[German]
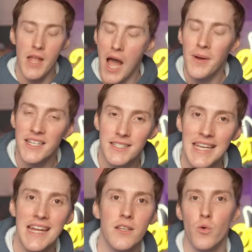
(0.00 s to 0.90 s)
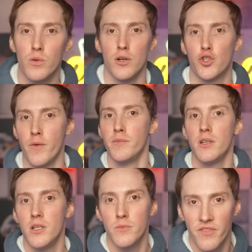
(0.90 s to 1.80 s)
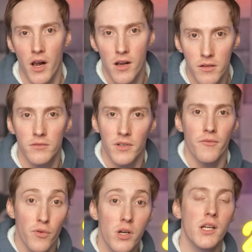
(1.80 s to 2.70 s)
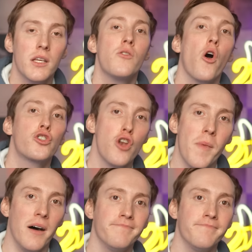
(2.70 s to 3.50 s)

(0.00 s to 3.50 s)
aber es geht oder schwimmt in diesem Fall wirklich noch schlimmer.